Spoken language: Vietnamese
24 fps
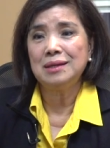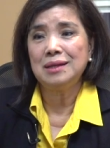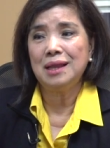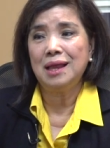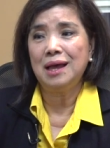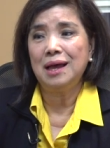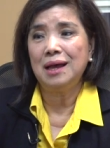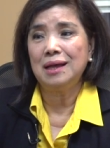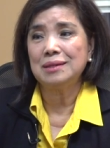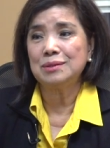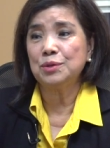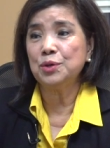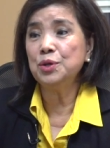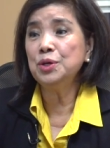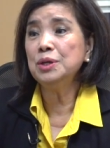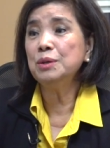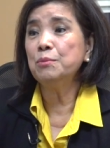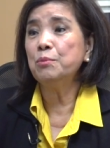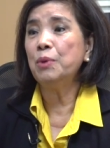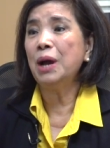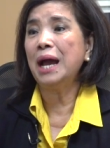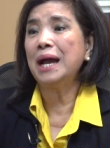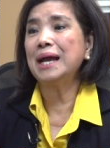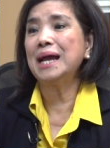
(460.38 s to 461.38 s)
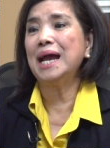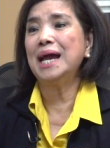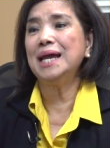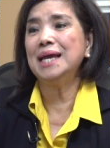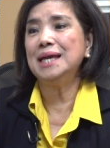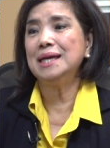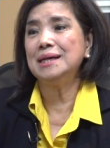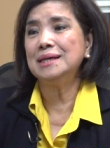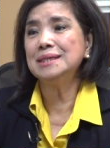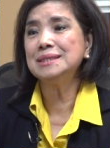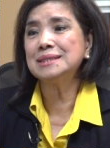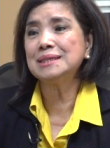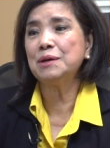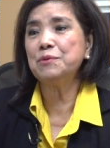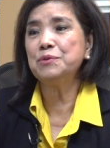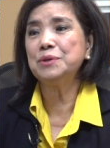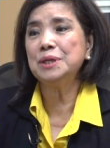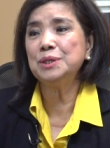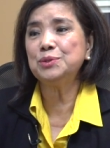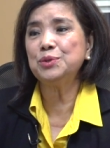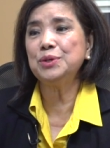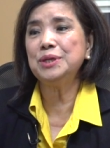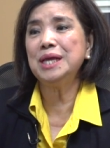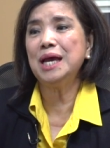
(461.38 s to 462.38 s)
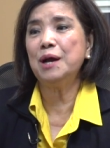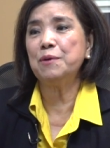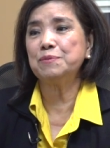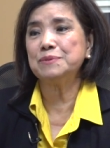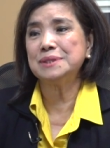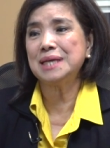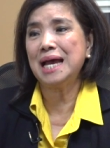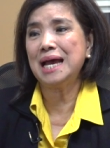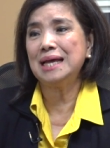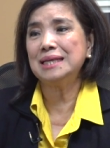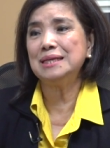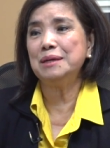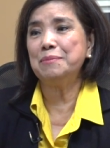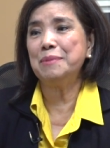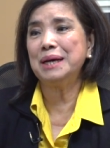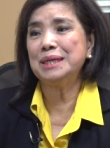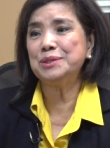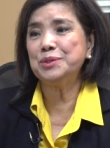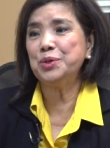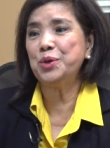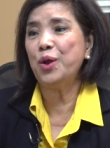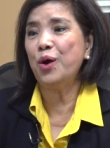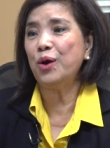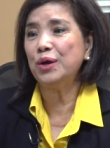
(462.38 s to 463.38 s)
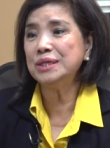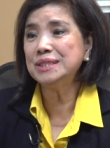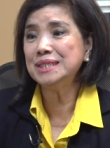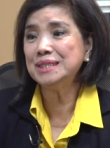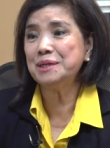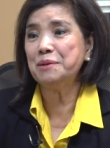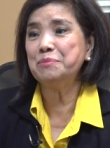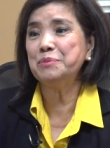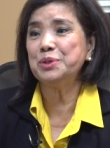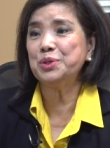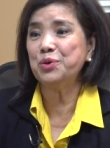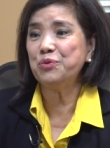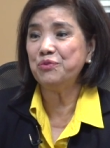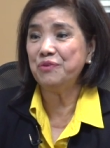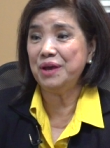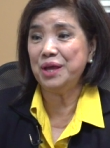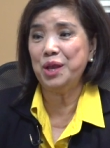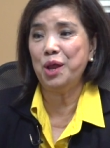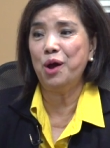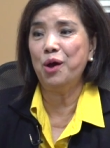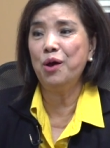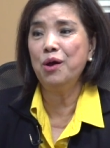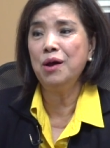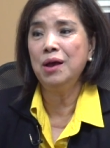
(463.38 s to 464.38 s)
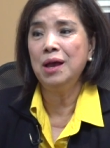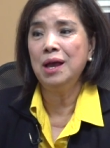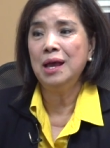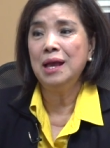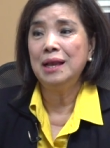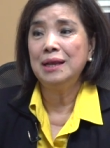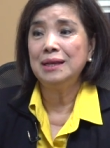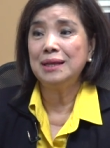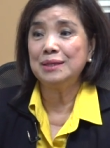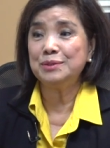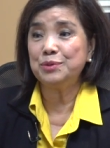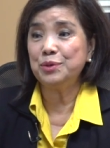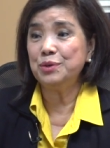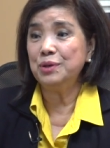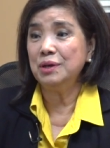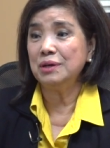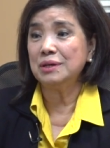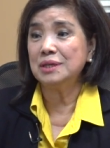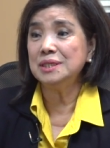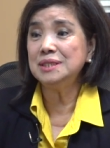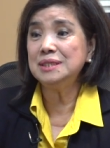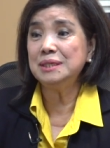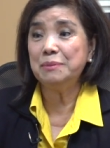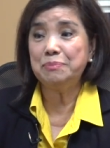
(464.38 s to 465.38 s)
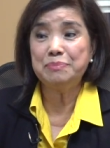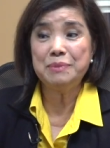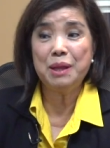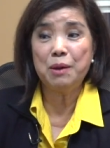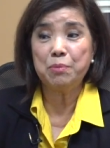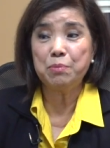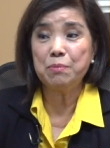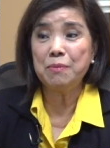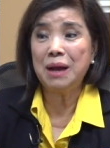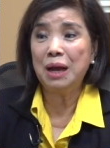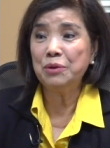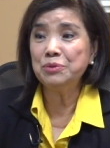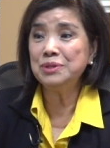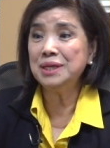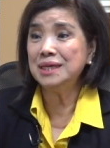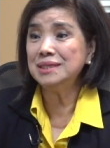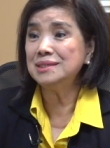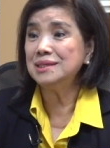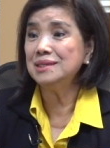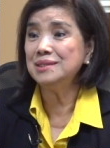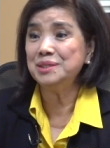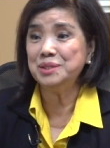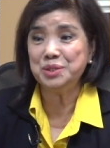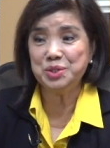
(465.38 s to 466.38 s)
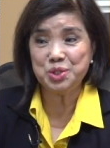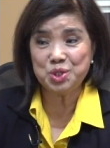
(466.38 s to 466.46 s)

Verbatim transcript: là tới hàng ngày cái sau khi tôi đi học ra thì ba tôi đón xong rồi tôi về đó là tôi được cái dịp đọc báo thế giới tự